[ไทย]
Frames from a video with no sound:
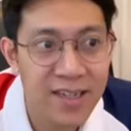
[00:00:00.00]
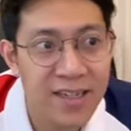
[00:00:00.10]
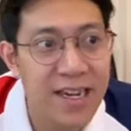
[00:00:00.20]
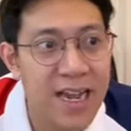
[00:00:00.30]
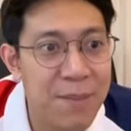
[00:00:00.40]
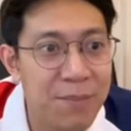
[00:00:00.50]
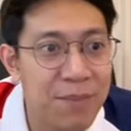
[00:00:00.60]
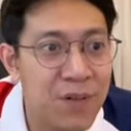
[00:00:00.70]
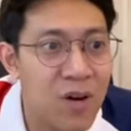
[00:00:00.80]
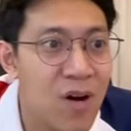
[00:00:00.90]
นะครับ
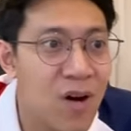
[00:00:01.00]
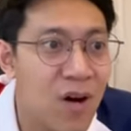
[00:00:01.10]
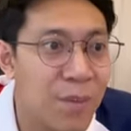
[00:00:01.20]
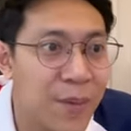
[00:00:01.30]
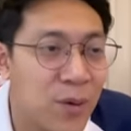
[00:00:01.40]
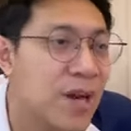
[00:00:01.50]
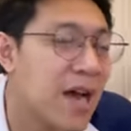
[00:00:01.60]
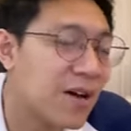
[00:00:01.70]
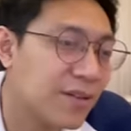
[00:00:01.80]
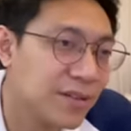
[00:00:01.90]
ก็ไปลุ้น
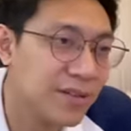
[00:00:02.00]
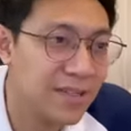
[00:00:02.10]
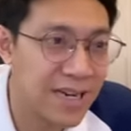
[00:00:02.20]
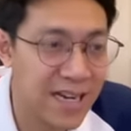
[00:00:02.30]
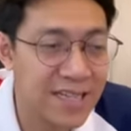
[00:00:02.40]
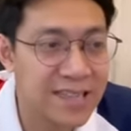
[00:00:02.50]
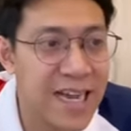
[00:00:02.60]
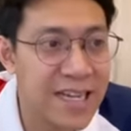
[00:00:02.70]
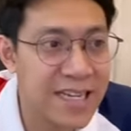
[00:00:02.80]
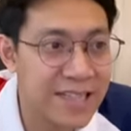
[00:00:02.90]
เอานะฮะ
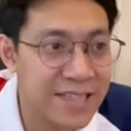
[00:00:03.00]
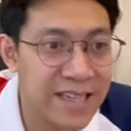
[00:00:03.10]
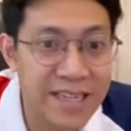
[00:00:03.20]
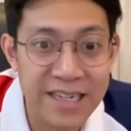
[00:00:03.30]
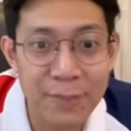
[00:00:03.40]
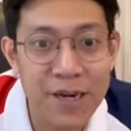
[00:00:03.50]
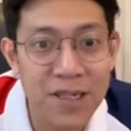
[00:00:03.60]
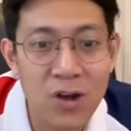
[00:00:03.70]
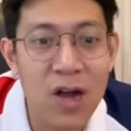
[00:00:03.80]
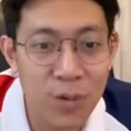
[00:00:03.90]
ถ้าอังกฤษจะหนีมันก็
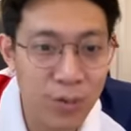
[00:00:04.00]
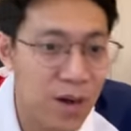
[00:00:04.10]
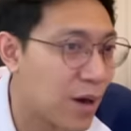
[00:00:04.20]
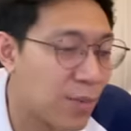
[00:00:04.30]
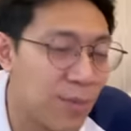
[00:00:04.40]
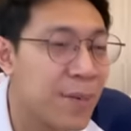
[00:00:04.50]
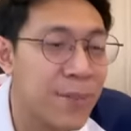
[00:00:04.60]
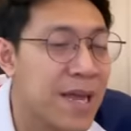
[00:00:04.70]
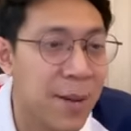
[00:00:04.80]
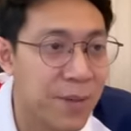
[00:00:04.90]
ต้องเอาเอาไม่
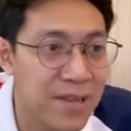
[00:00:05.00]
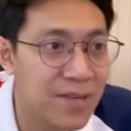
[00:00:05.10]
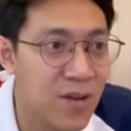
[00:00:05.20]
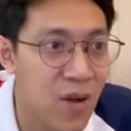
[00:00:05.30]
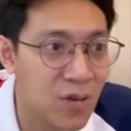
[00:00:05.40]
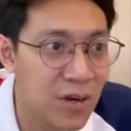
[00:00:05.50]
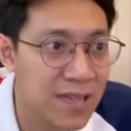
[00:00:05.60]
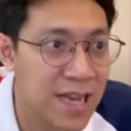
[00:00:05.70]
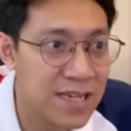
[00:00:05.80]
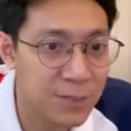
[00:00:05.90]
ไม่อยากเป็นที่สองอยู่แล้
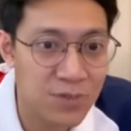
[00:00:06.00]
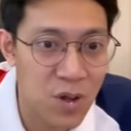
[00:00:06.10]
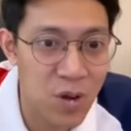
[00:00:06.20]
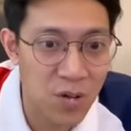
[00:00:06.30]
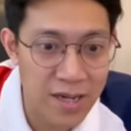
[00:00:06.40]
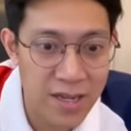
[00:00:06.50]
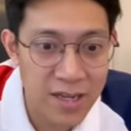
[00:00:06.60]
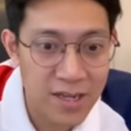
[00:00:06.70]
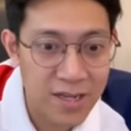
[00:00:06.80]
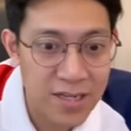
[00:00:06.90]
วถ้าอันดับสองเนี่ย
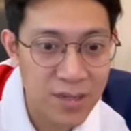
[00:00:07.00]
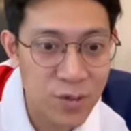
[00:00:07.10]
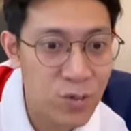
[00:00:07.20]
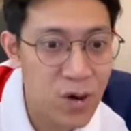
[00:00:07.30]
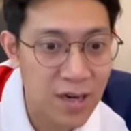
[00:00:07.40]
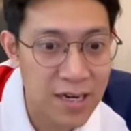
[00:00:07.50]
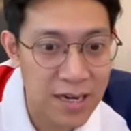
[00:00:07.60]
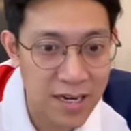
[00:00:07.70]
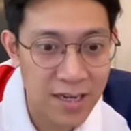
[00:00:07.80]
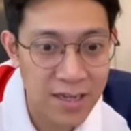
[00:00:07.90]
เดี๋ยวดูก่อน
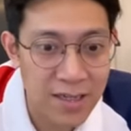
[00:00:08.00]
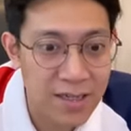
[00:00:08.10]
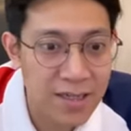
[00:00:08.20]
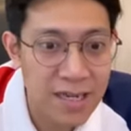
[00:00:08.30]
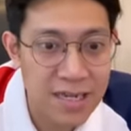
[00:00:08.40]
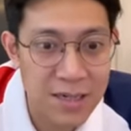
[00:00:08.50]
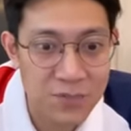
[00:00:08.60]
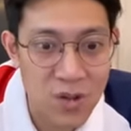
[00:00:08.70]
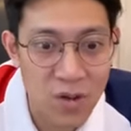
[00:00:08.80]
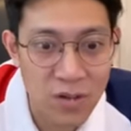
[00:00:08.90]
นะฮะอันดับ
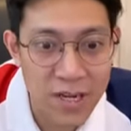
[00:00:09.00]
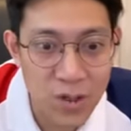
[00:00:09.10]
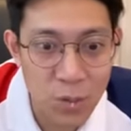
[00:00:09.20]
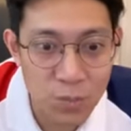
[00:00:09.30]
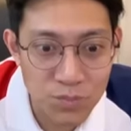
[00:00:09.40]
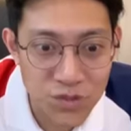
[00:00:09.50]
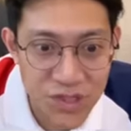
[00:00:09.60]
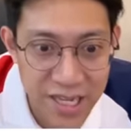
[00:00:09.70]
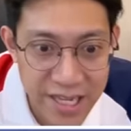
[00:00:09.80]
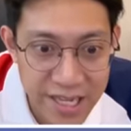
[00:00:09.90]
สองในกลุ่ม
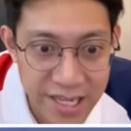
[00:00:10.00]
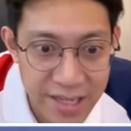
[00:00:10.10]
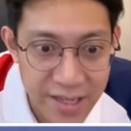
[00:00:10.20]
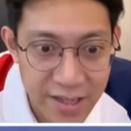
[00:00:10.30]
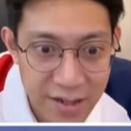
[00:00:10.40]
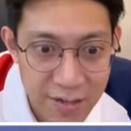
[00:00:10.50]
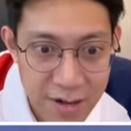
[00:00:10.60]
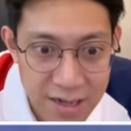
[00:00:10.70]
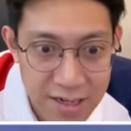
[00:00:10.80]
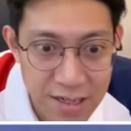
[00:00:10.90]
C
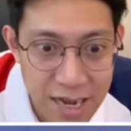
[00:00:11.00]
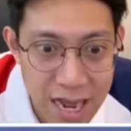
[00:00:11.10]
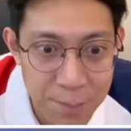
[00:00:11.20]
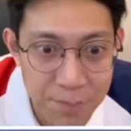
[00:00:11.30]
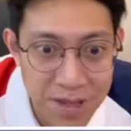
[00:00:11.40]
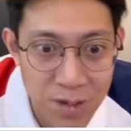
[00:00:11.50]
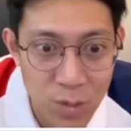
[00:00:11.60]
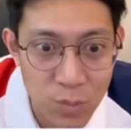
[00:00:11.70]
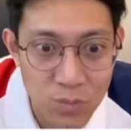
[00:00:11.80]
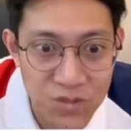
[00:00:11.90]
รันเนอร์อัพใน
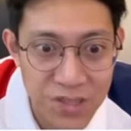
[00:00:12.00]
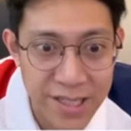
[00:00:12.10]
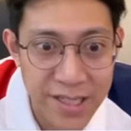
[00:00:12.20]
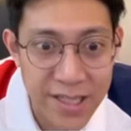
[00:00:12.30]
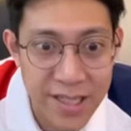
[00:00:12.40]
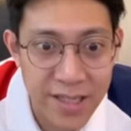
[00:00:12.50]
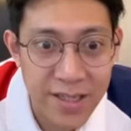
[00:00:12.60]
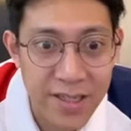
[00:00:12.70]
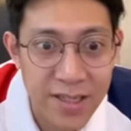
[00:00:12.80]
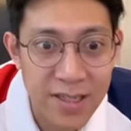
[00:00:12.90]
กลุ่ม C
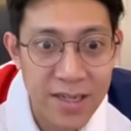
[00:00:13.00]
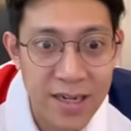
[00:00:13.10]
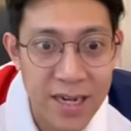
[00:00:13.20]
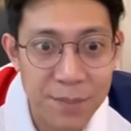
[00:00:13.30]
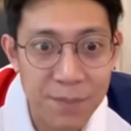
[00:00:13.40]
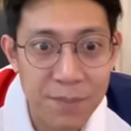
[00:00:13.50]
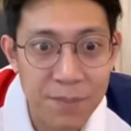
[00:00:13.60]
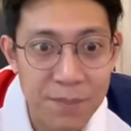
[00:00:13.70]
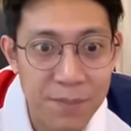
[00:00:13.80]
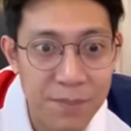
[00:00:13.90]
นะครับ
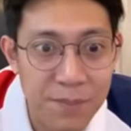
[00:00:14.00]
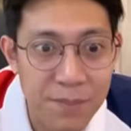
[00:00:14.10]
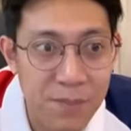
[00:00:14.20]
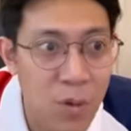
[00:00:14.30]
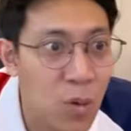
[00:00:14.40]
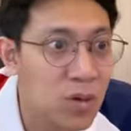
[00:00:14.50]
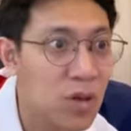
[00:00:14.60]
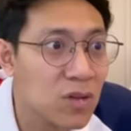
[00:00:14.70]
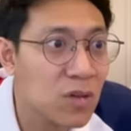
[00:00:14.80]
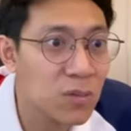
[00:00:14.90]
โอ้
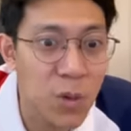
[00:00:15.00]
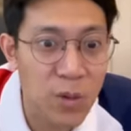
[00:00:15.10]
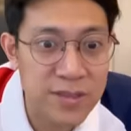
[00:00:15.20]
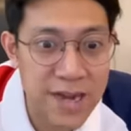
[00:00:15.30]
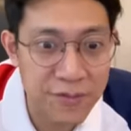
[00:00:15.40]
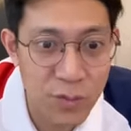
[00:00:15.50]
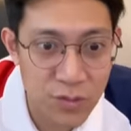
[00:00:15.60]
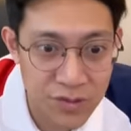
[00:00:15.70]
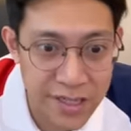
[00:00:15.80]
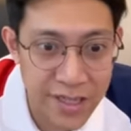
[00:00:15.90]
ต้อองบอกว่าจ่าฝู
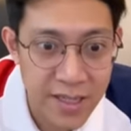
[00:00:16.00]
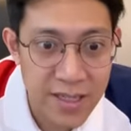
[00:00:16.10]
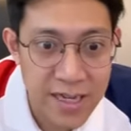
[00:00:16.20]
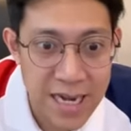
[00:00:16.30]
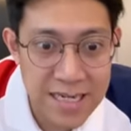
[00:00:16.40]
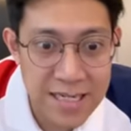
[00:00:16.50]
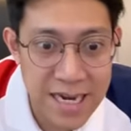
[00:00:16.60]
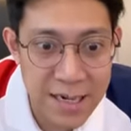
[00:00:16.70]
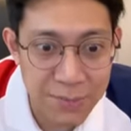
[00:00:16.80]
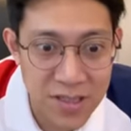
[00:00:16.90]
งสิอัน,
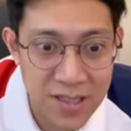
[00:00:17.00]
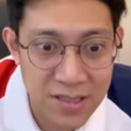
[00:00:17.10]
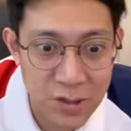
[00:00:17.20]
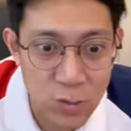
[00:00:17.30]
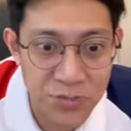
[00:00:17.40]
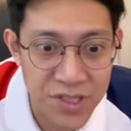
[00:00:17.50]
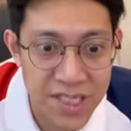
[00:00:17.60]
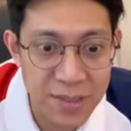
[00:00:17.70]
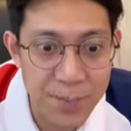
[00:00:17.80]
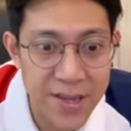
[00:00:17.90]
อันดับที่หนึ่งในกลุ่ม C
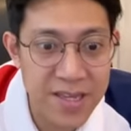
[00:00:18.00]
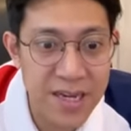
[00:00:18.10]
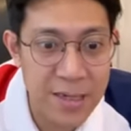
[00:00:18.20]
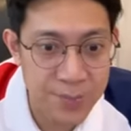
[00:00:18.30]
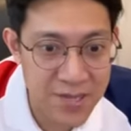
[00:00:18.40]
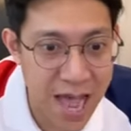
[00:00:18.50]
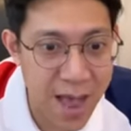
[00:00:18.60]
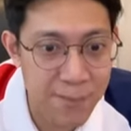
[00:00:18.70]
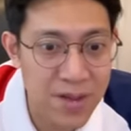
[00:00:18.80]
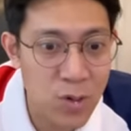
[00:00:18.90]
จะไปเจออันดับสา
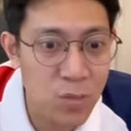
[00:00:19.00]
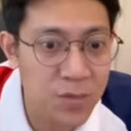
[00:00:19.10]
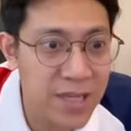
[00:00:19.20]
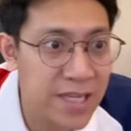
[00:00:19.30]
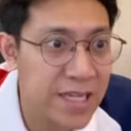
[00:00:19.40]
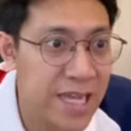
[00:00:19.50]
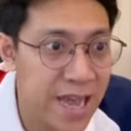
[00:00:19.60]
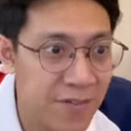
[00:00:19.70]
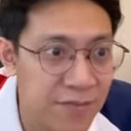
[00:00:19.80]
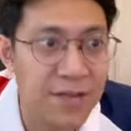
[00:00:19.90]
มในกลุ่ม ดี อี เอ
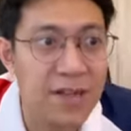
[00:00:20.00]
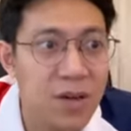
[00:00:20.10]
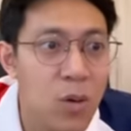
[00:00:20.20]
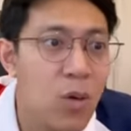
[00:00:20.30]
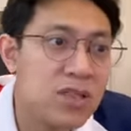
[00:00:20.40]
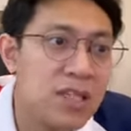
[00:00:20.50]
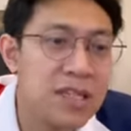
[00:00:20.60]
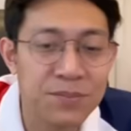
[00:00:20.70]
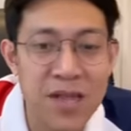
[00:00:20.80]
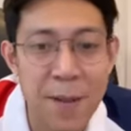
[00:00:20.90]
ฟ โอ้เจออั
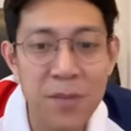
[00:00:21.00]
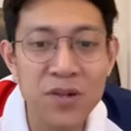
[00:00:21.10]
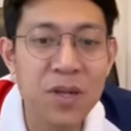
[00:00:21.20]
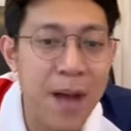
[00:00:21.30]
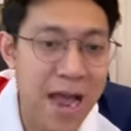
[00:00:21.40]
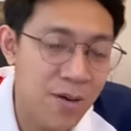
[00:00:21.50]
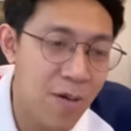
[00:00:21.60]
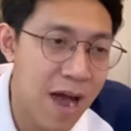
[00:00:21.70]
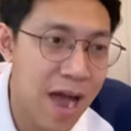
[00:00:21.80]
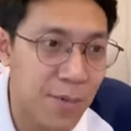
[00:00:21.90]
นดับสามก็สบายก
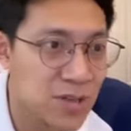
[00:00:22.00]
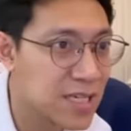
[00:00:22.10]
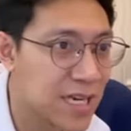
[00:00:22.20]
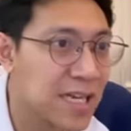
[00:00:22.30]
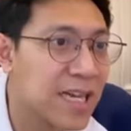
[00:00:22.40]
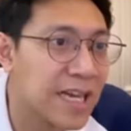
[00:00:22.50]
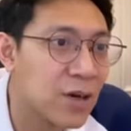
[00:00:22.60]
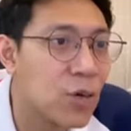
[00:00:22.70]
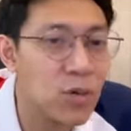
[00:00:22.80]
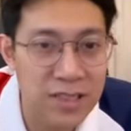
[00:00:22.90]
ว่าเพราะฉะนั้นอังกฤษ
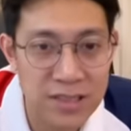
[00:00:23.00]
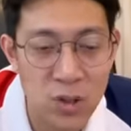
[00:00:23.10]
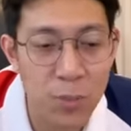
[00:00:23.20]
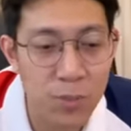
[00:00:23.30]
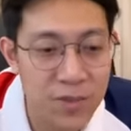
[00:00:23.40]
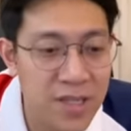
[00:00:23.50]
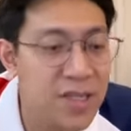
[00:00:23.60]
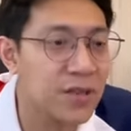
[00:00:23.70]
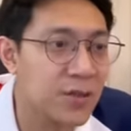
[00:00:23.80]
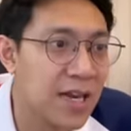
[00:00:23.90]
ก็คงจะจบที่ห
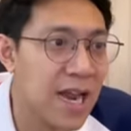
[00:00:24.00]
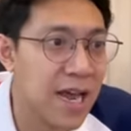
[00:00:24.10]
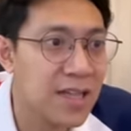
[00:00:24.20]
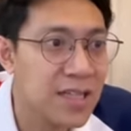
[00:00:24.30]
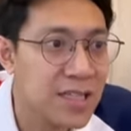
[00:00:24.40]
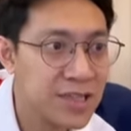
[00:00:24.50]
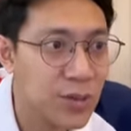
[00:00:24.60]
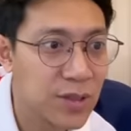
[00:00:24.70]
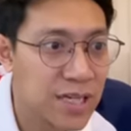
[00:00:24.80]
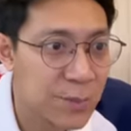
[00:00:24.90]
นึ่งอยู่แล้วแหละ
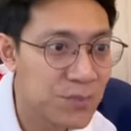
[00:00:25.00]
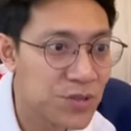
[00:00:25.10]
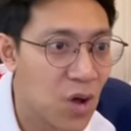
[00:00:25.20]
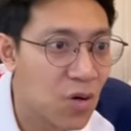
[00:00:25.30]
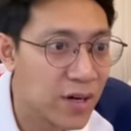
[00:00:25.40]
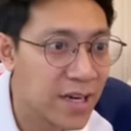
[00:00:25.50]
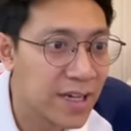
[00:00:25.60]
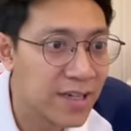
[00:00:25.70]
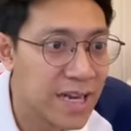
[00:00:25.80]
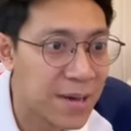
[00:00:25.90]
ส่วนอันดับสองเนี่ย
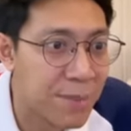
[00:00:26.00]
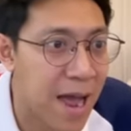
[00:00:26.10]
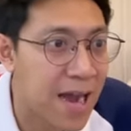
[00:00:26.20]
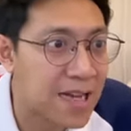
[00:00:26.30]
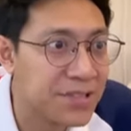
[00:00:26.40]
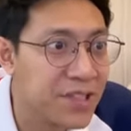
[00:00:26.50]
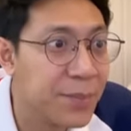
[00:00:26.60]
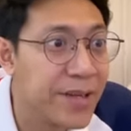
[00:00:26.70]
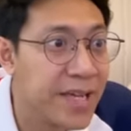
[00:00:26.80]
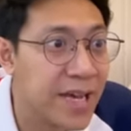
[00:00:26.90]
เดนมาร์กกับเซอ
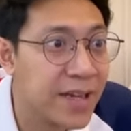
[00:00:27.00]
ร์เบีย